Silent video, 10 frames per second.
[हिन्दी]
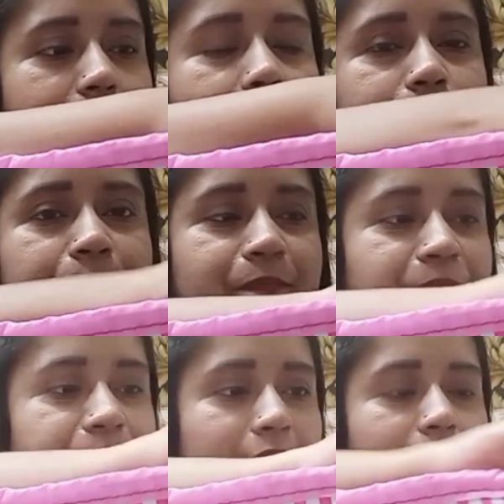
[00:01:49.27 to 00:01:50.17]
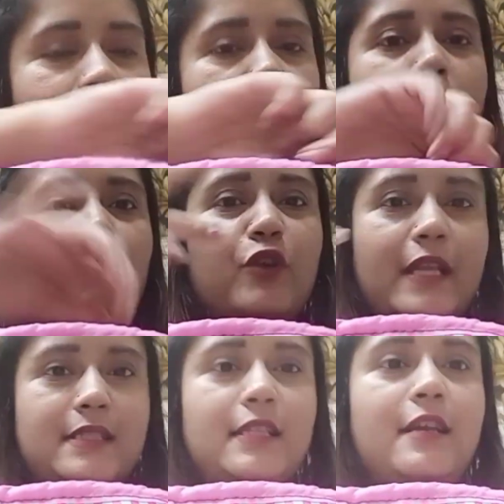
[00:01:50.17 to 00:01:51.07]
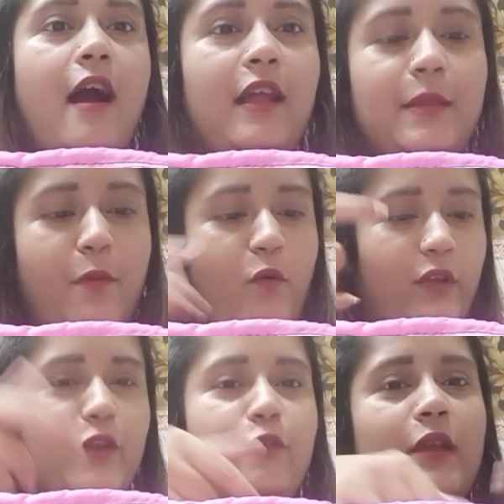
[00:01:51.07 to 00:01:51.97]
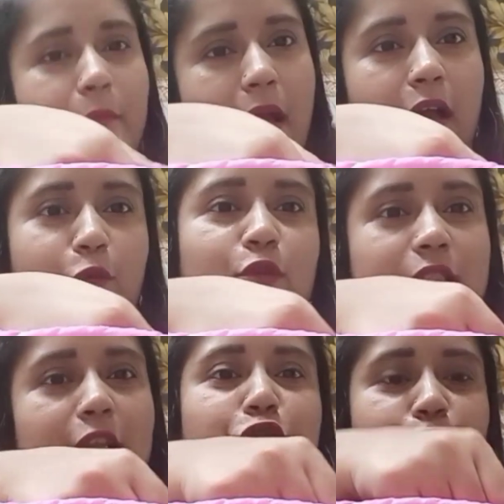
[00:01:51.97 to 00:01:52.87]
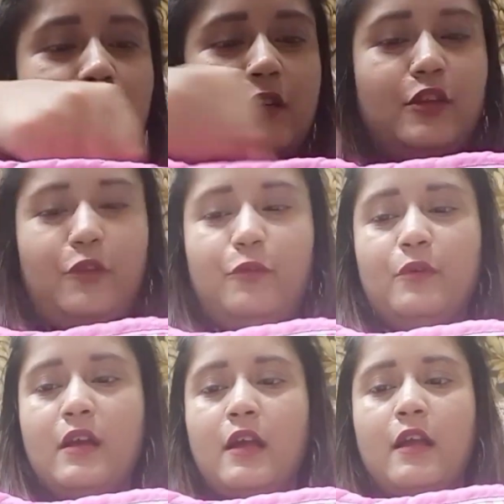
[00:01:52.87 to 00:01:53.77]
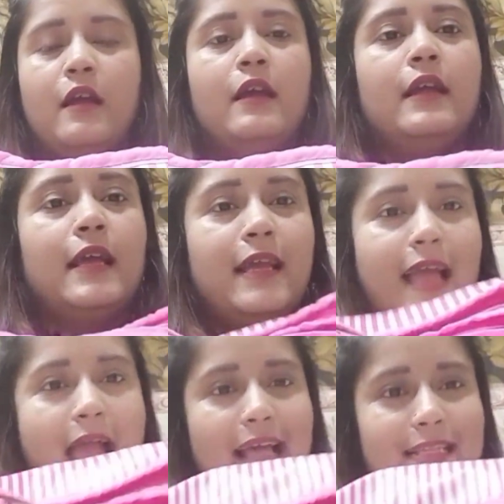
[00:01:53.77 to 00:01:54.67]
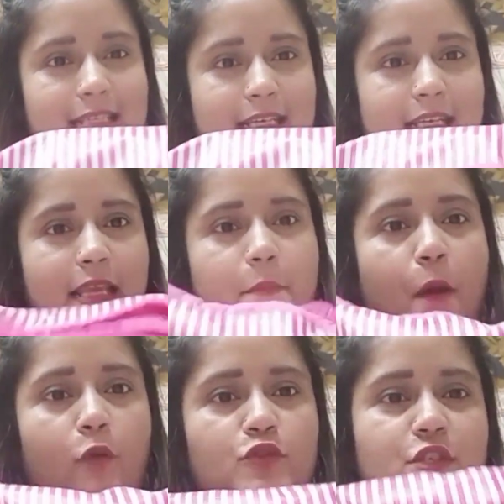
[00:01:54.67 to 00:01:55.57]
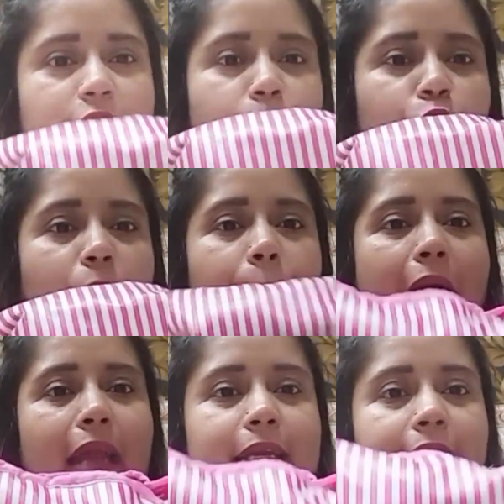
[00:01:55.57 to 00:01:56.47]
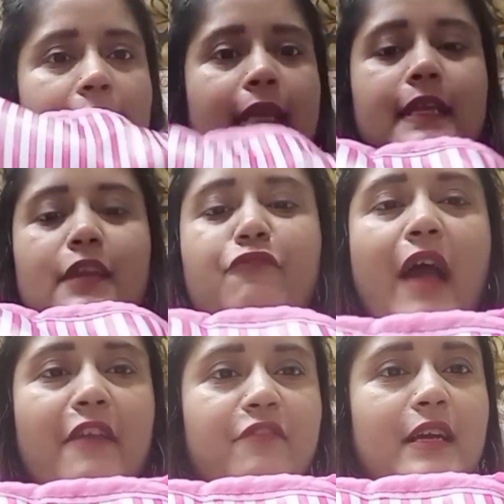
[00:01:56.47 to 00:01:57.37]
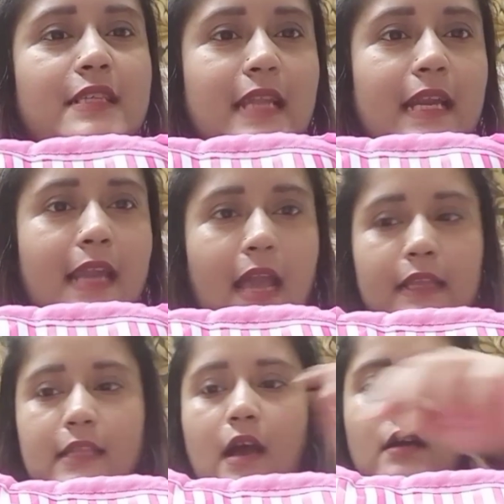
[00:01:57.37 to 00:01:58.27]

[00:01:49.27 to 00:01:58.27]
थे आपको ठीक से दिखा नहीं पाऊँगी क्योंकि मैं खुद से ही शूट कर ऐसे करके पाउचेज है पूरा पैक्ड है ये फाइव का सेट आया था